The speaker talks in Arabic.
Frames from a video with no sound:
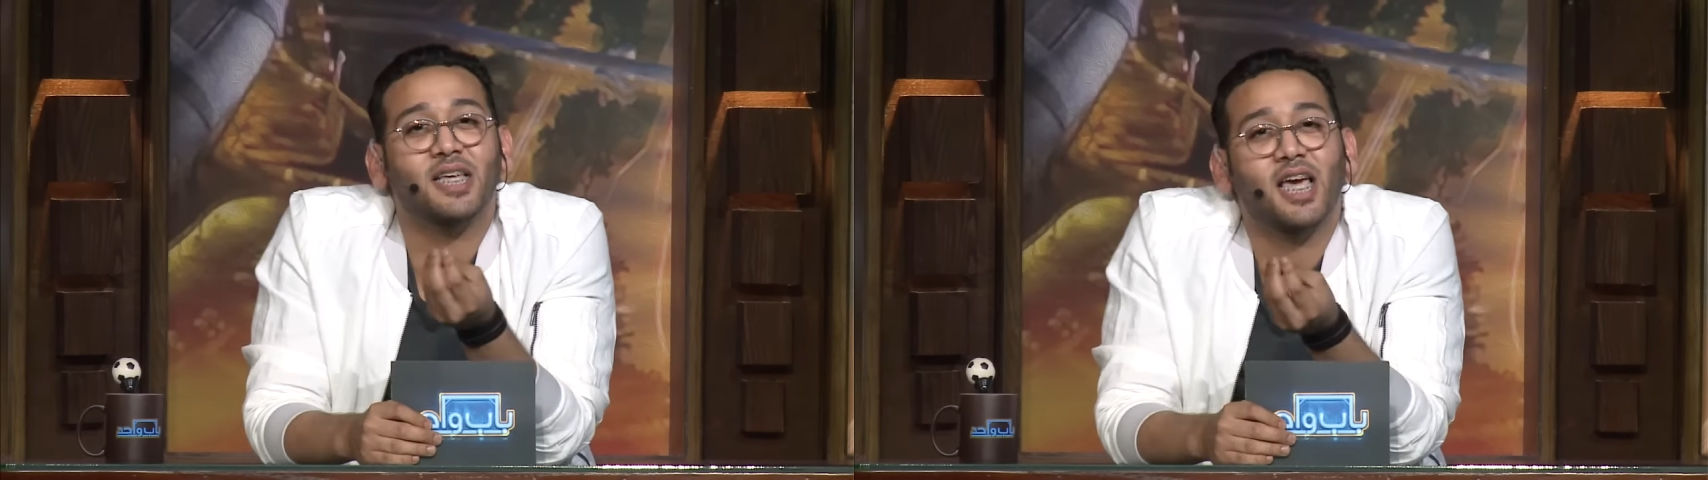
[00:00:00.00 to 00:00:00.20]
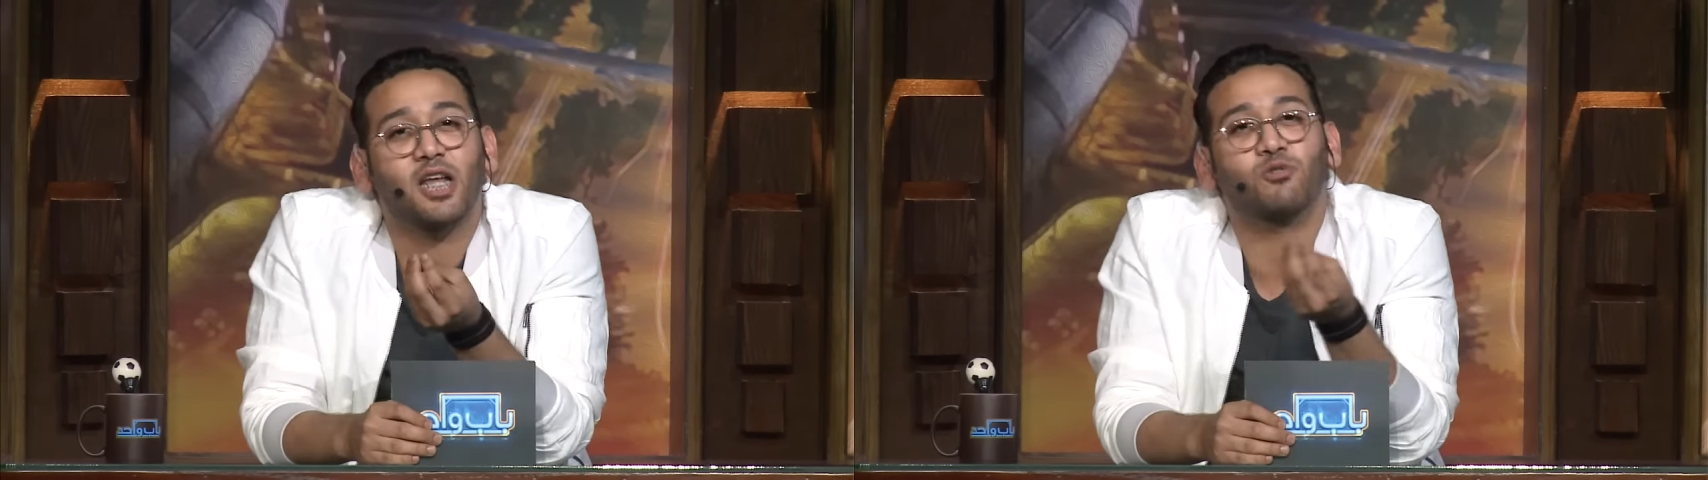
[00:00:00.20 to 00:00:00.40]

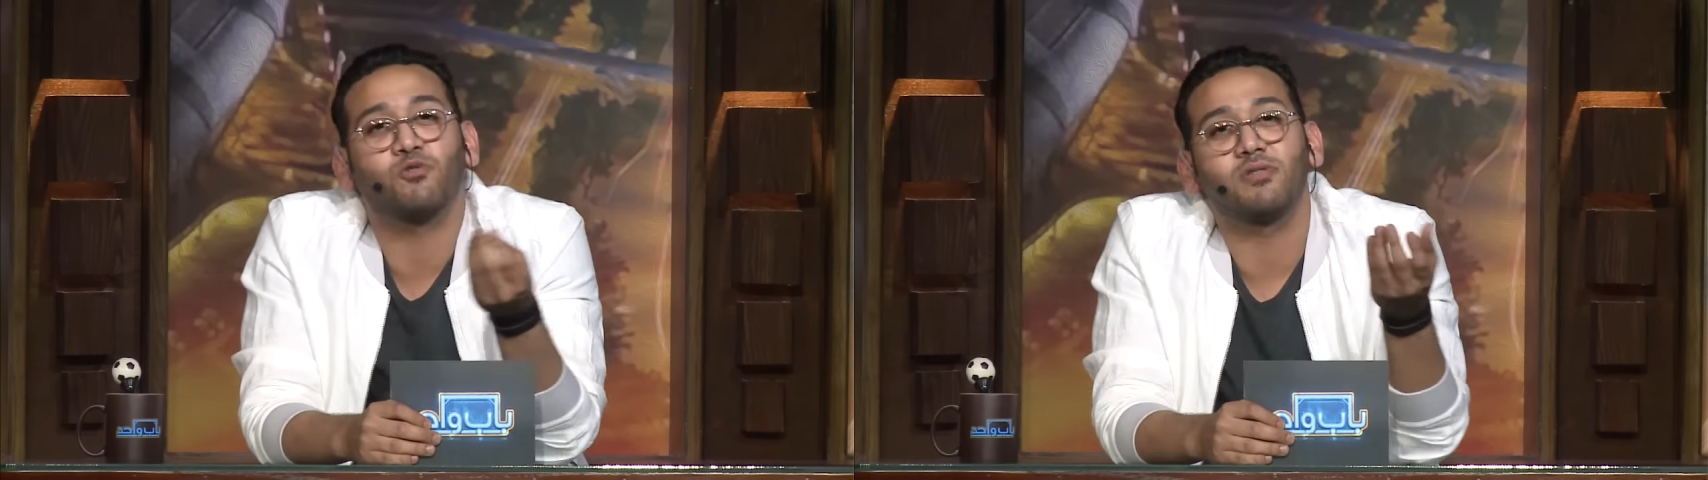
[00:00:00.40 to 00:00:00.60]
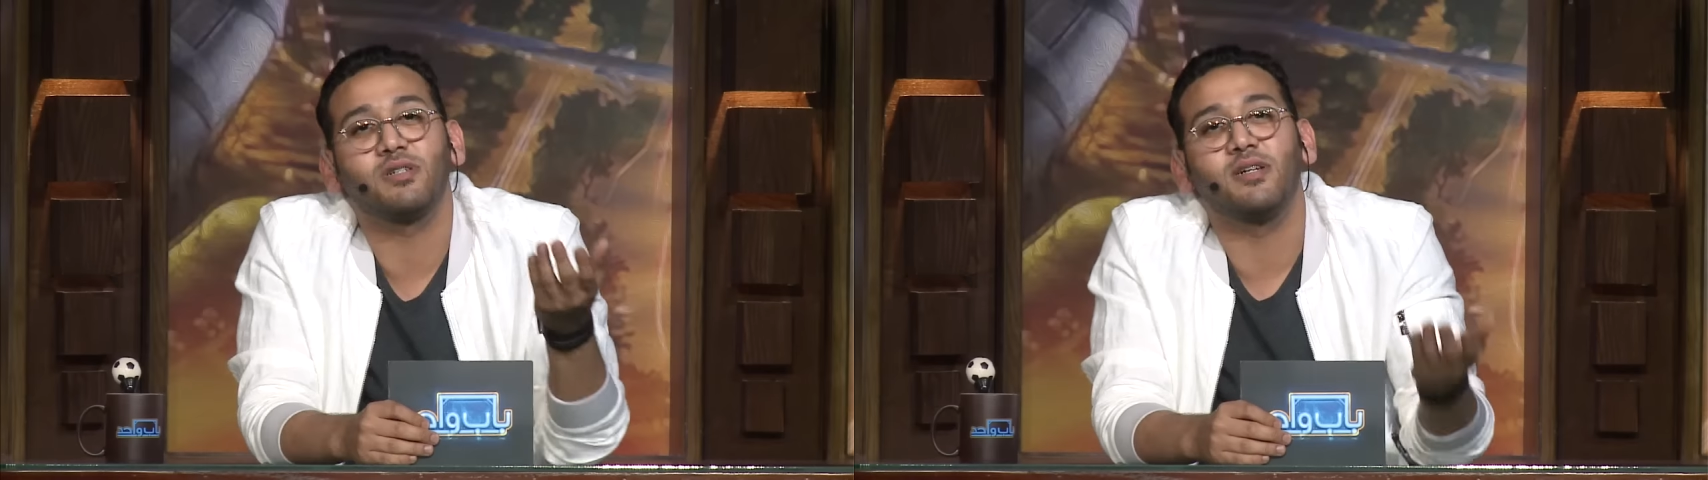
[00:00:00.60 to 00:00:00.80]
الخير
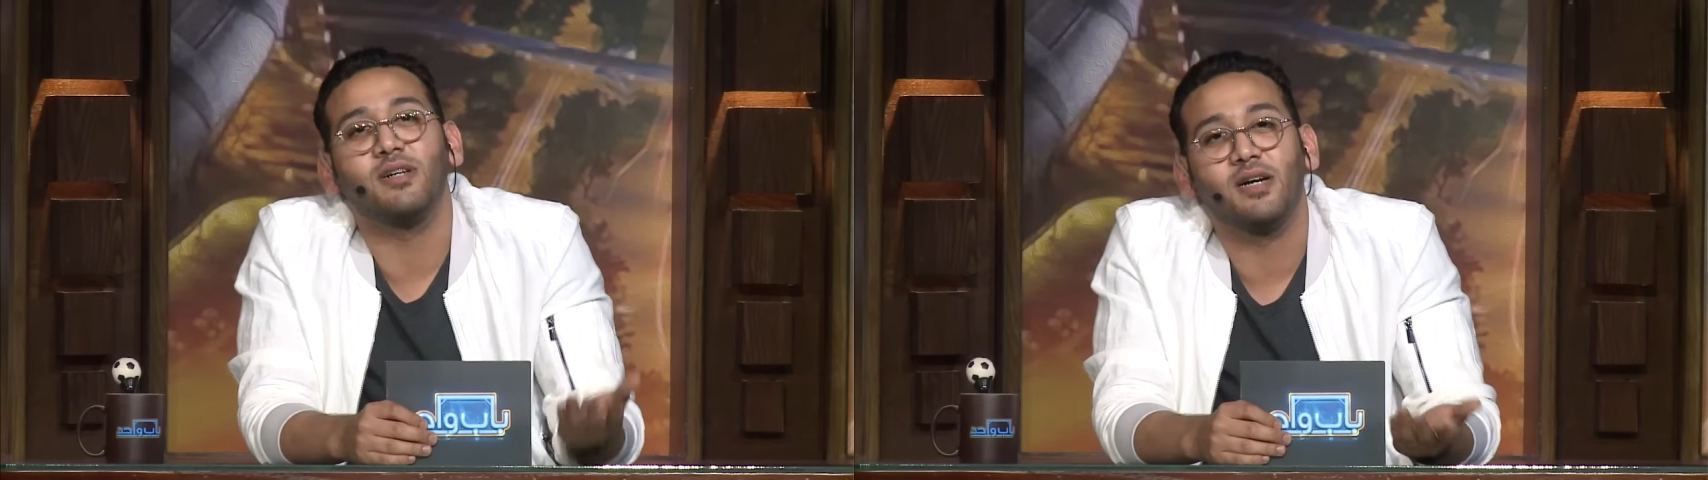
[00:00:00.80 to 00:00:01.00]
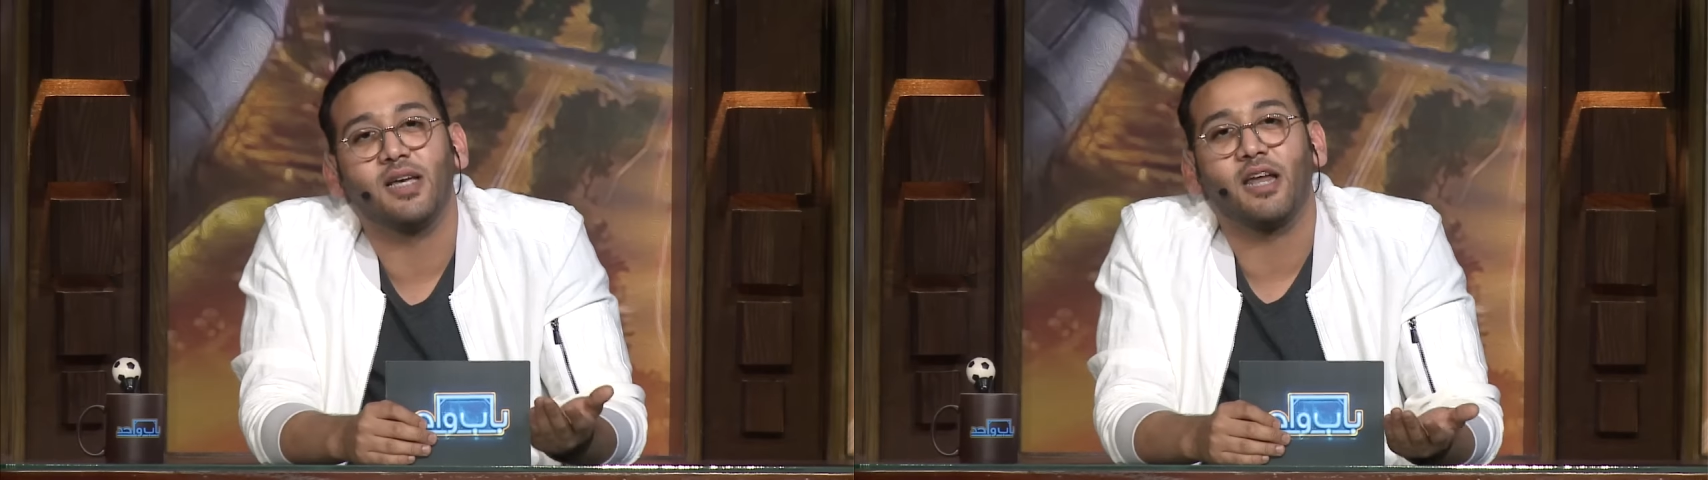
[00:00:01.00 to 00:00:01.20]
تكون آه،